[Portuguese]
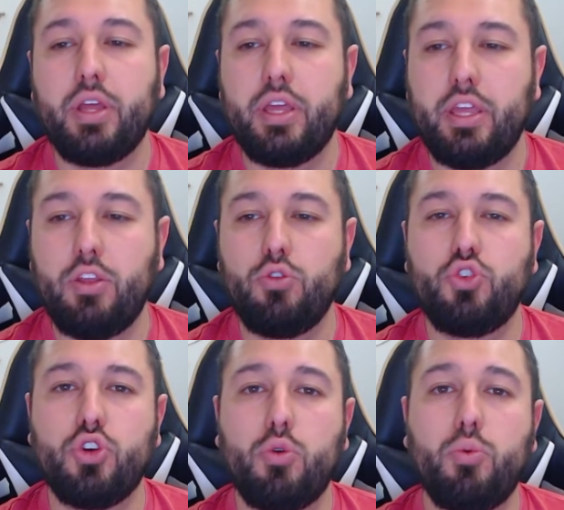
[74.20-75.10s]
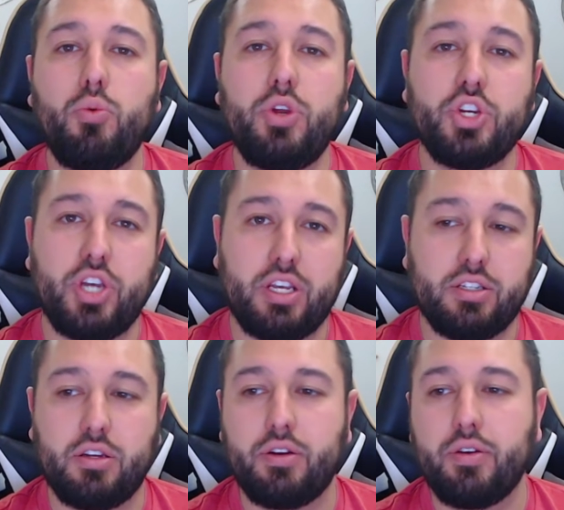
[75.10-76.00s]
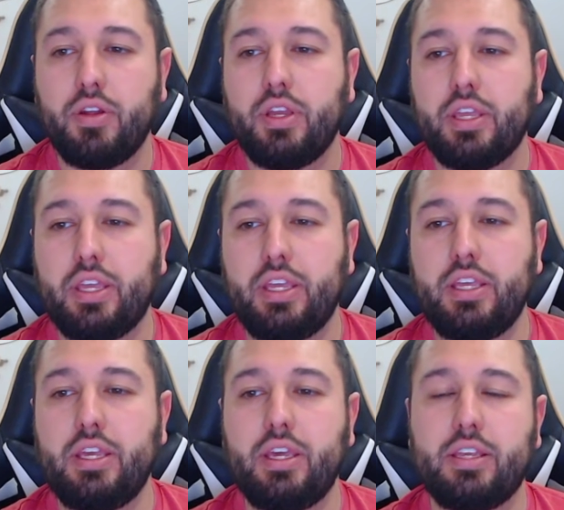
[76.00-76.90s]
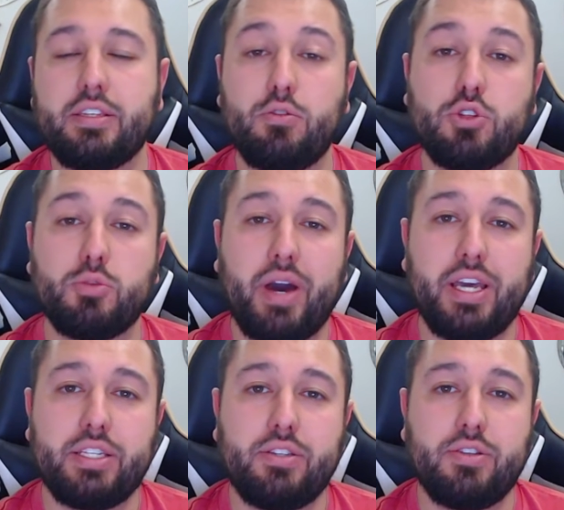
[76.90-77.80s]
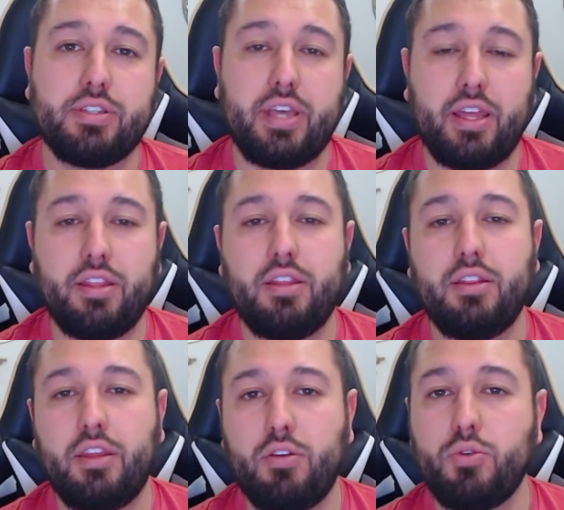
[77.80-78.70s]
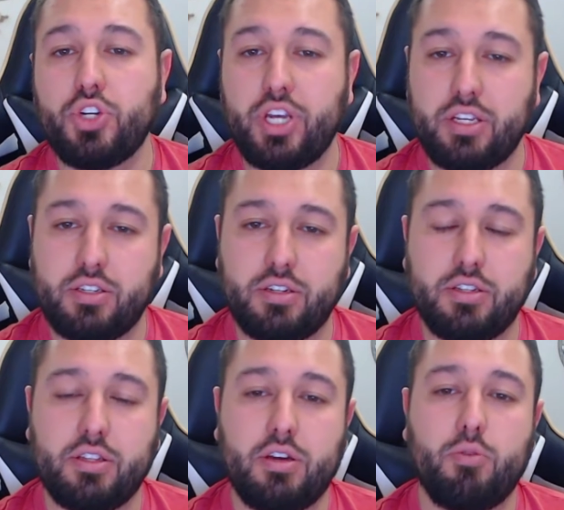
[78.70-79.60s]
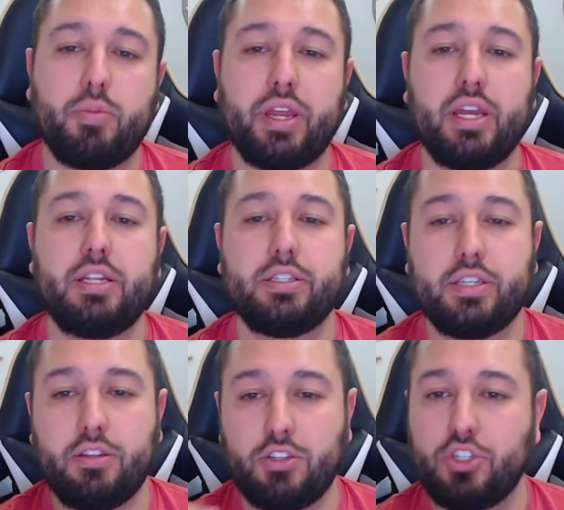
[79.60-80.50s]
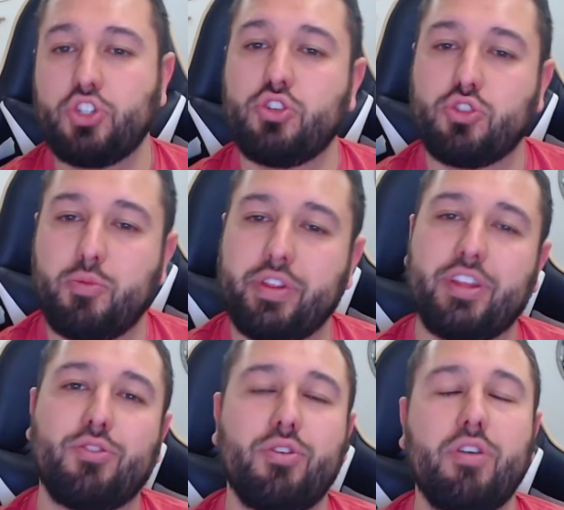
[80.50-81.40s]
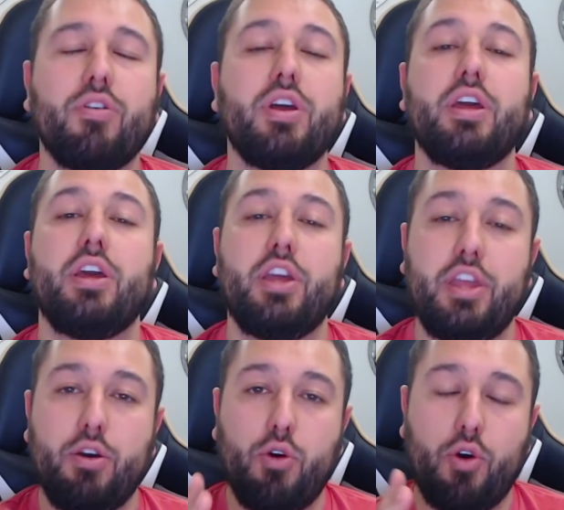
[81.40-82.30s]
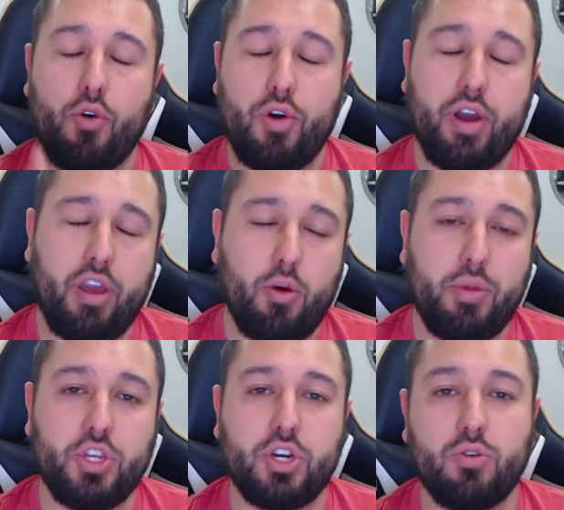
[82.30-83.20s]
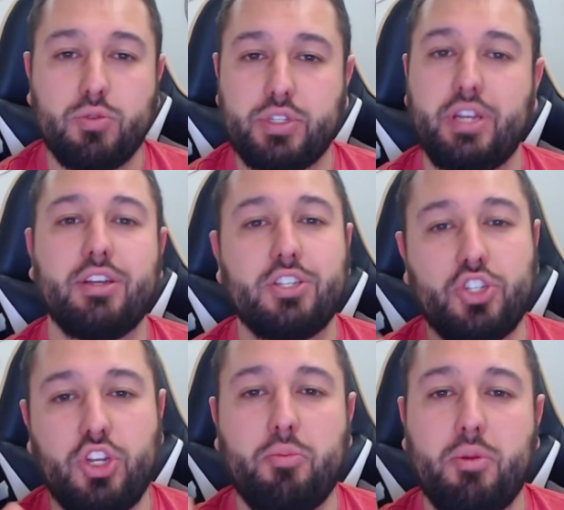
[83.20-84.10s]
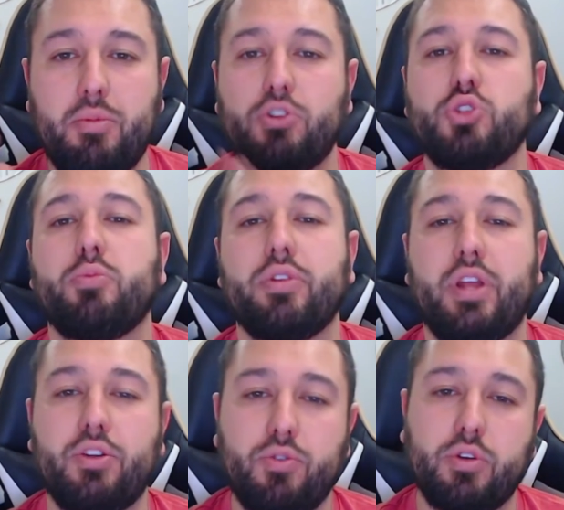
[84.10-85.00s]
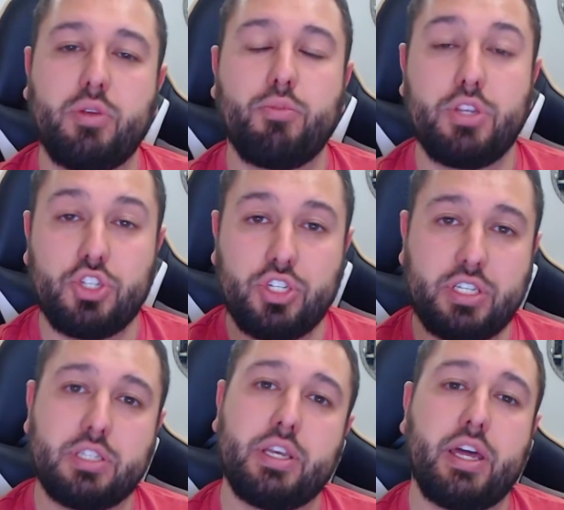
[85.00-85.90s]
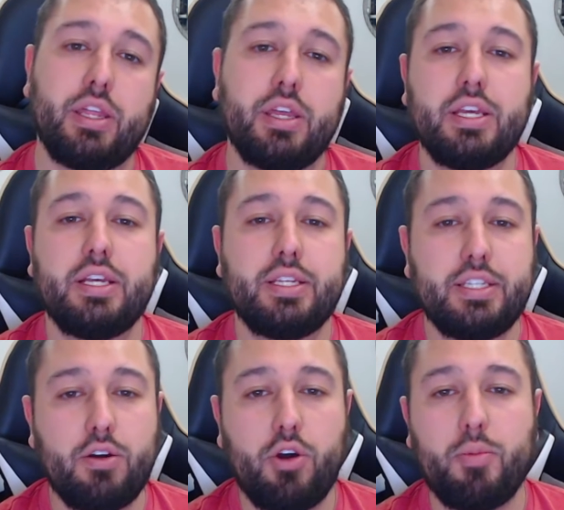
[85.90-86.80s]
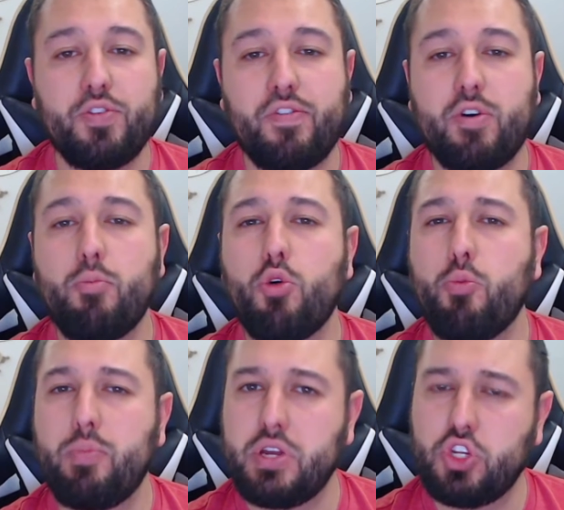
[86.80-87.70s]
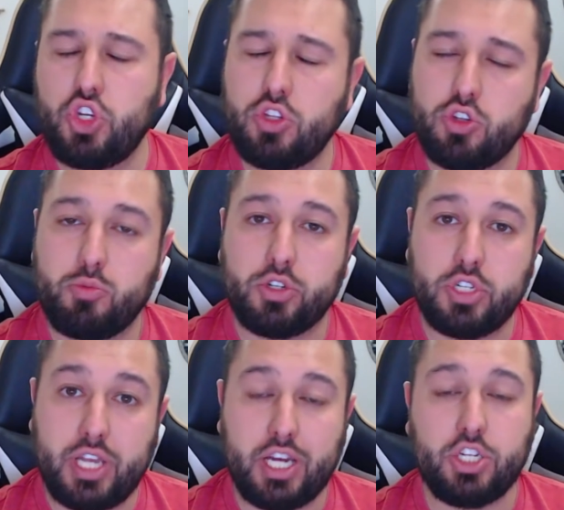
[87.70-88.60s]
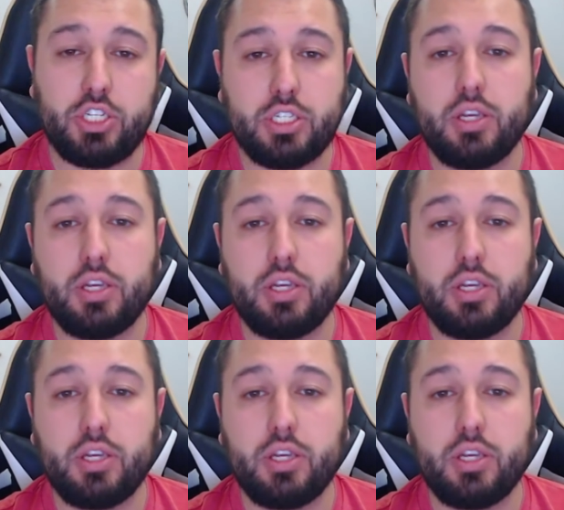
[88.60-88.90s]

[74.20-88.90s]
e no John Winchester, que são os pais de Sam e Dean Winchesters. Então, para aqueles que não assistiram Supernatural, eu realmente aconselho assistirem primeiro Supernatural, depois assistir essa série, senão realmente vai ficar um pouco perdido nos personagens.